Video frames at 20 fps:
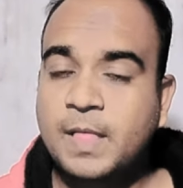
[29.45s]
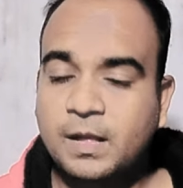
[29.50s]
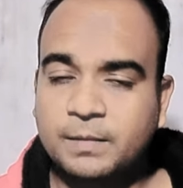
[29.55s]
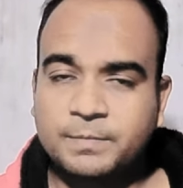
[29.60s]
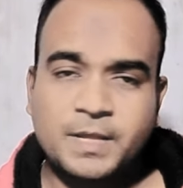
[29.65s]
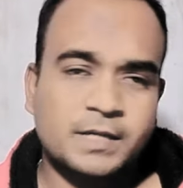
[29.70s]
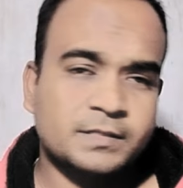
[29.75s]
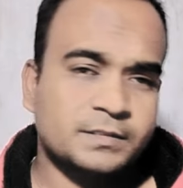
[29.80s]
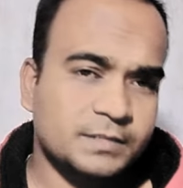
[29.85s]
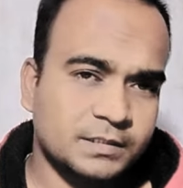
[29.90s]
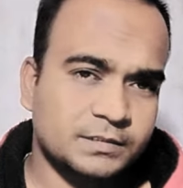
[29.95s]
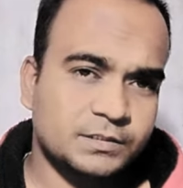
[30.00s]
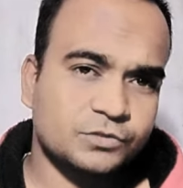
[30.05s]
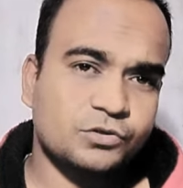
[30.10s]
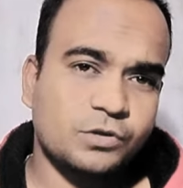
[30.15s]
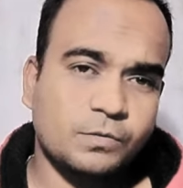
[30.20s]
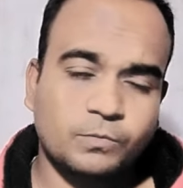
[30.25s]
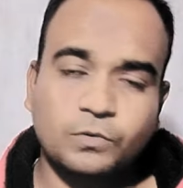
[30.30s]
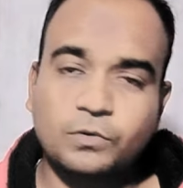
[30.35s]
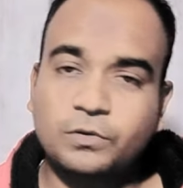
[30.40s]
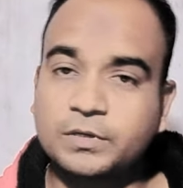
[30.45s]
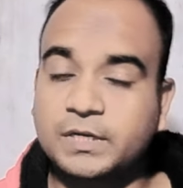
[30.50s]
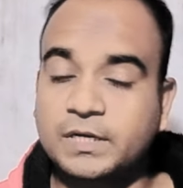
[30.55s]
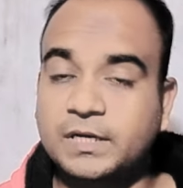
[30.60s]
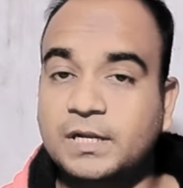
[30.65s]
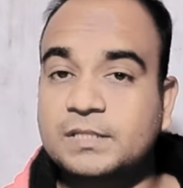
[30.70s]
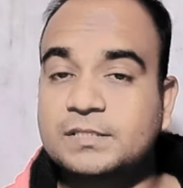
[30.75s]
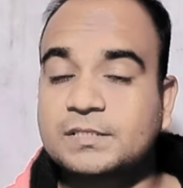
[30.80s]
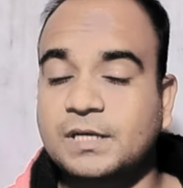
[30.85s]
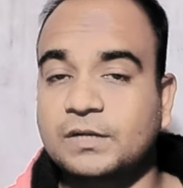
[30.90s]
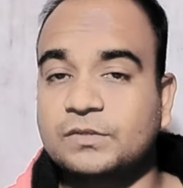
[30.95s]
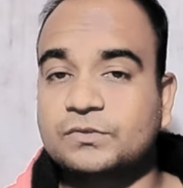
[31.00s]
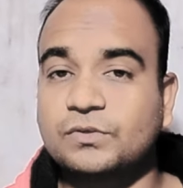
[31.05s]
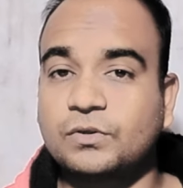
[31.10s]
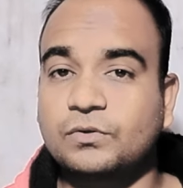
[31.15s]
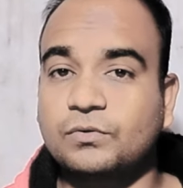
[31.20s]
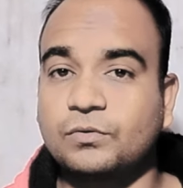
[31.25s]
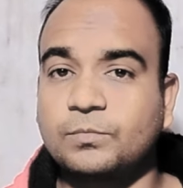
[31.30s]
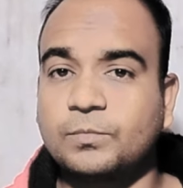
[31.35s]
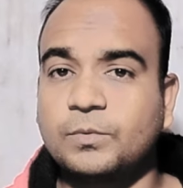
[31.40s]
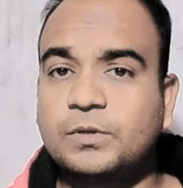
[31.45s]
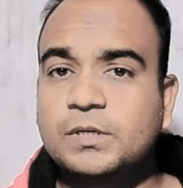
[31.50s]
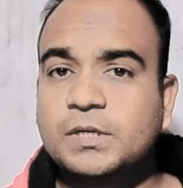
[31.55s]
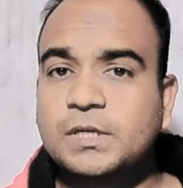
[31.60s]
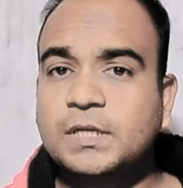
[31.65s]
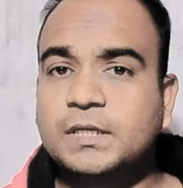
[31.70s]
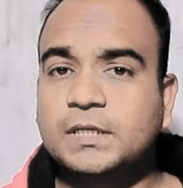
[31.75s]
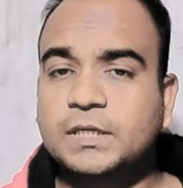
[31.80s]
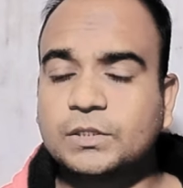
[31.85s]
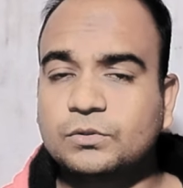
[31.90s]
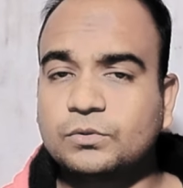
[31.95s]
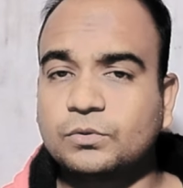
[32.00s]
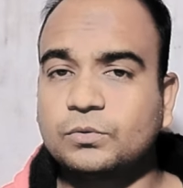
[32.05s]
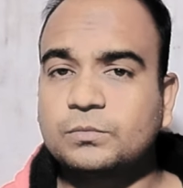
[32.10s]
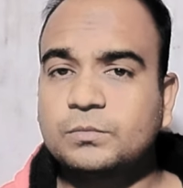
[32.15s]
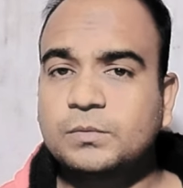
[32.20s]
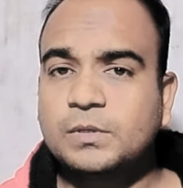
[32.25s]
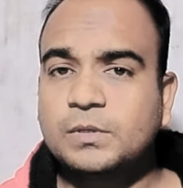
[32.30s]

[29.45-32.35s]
আমি আস্তে আস্তে সবগুলো ডিটেলস আলোচনা করব কিন্তু